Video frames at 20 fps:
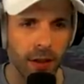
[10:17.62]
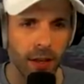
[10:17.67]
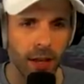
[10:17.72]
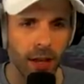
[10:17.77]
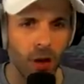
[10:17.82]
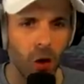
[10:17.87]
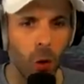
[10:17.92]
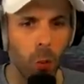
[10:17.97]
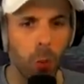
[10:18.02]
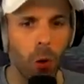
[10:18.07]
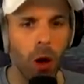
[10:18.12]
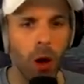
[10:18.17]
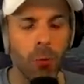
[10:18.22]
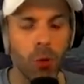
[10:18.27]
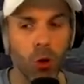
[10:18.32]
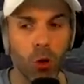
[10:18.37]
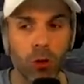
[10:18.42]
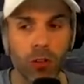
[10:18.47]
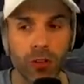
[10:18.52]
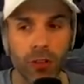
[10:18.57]
Et on prend un
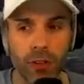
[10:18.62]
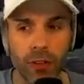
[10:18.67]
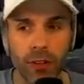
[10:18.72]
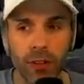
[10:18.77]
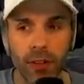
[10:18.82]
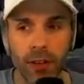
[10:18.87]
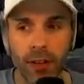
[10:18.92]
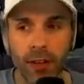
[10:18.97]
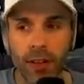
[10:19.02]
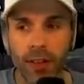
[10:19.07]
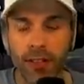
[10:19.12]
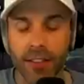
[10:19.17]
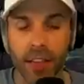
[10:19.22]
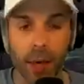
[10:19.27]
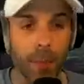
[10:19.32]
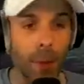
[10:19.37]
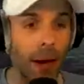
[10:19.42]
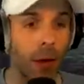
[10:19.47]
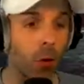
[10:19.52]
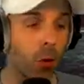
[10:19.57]
mute. Ce qui
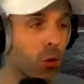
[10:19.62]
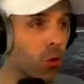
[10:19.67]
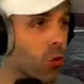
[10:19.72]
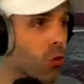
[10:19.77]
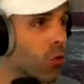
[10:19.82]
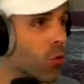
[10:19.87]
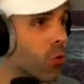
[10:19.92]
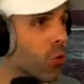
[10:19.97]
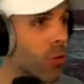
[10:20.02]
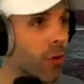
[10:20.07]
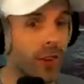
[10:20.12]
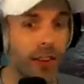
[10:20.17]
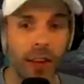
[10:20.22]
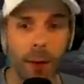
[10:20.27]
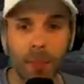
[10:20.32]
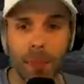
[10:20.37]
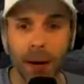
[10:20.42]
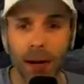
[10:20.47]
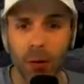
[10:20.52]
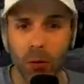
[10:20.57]
est pas con du tout. Ce qui
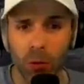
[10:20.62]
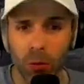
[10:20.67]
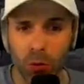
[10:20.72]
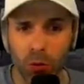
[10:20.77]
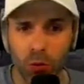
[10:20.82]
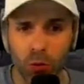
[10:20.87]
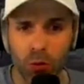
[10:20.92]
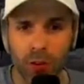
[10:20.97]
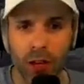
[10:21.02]
est pas con du tout.